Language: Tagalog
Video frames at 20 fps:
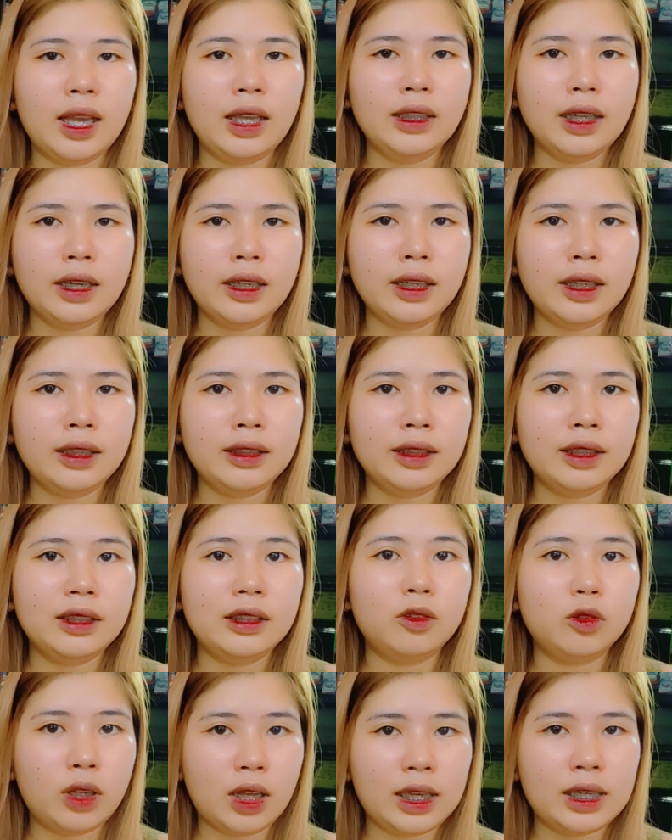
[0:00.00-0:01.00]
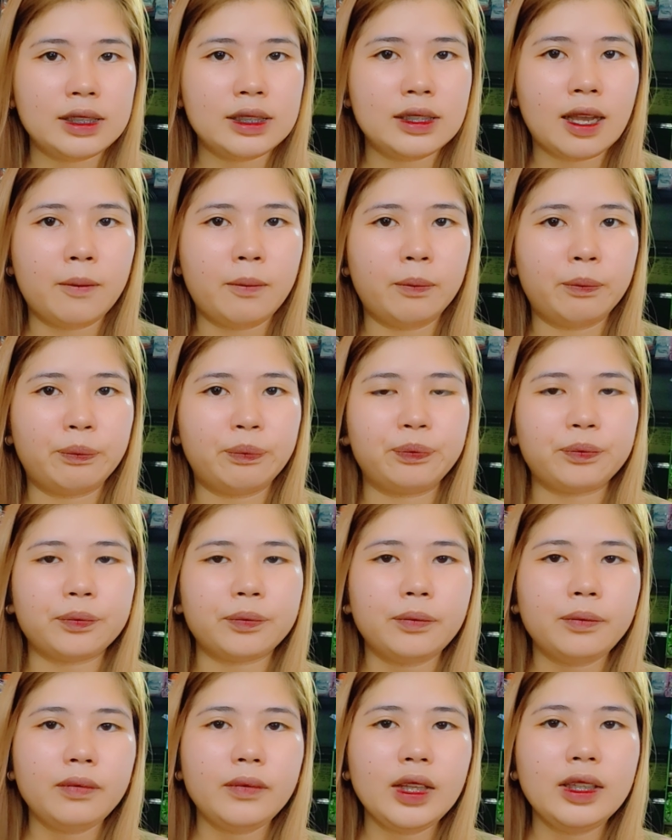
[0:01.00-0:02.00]
And ang kinaganda nito guys, um,
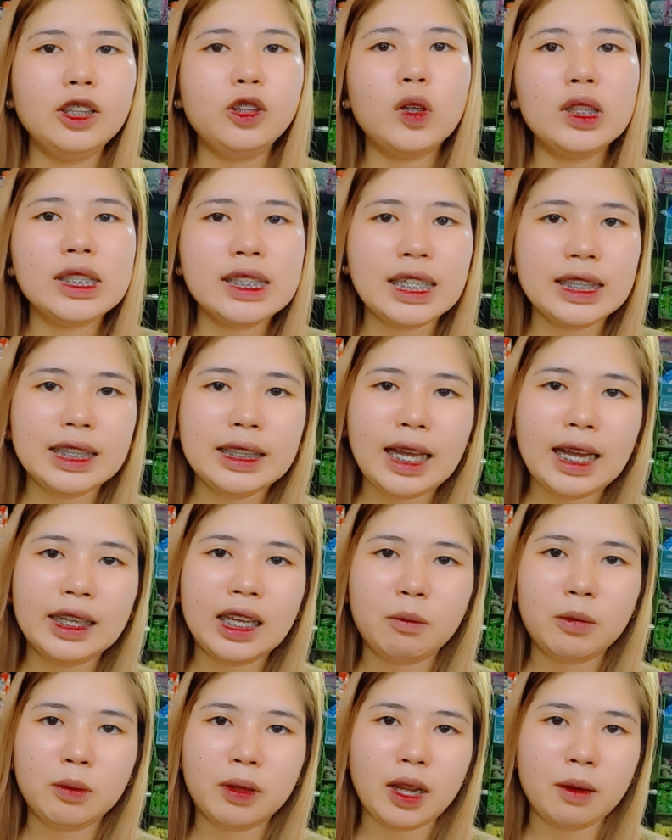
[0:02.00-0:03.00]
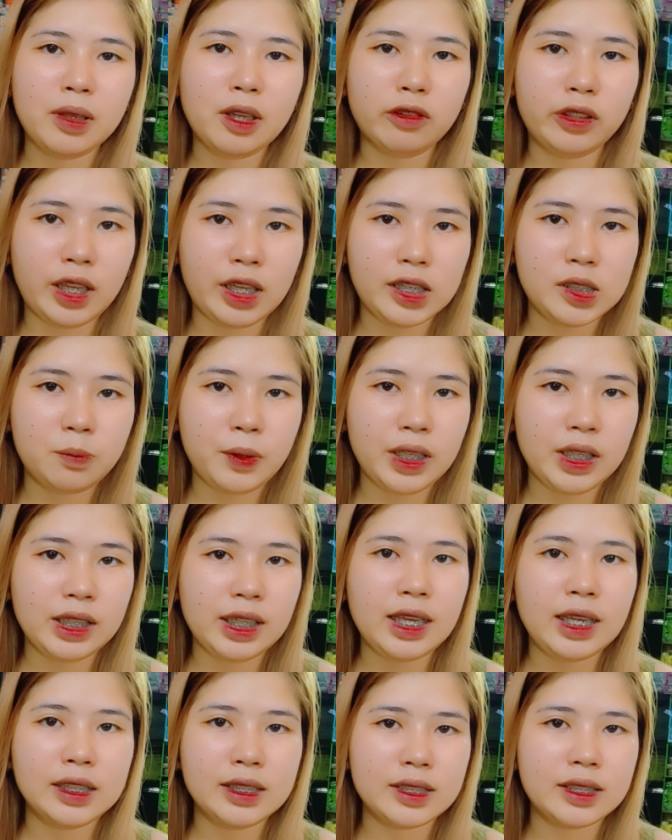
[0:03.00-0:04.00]
dito kasi sa tindahan namin marami ako
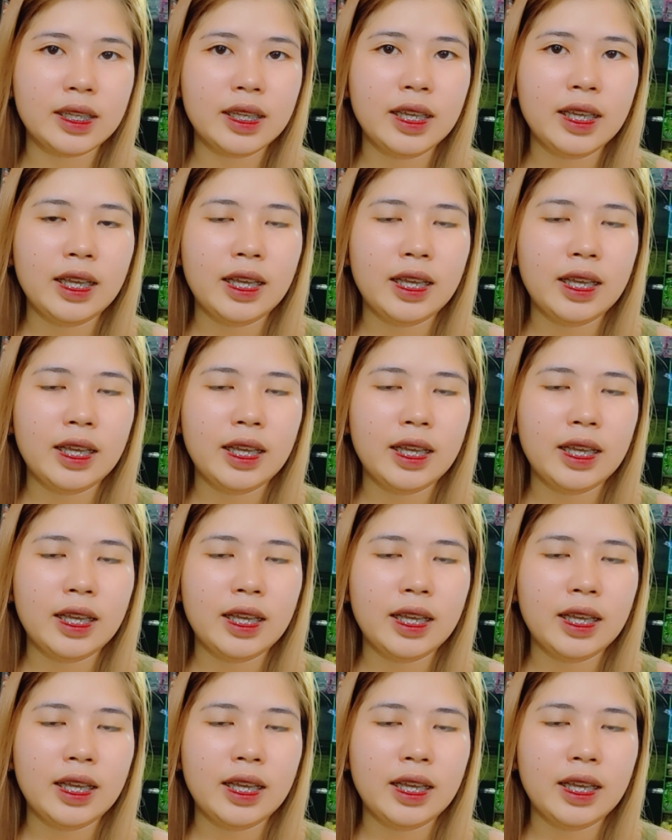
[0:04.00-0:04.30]
na-experience.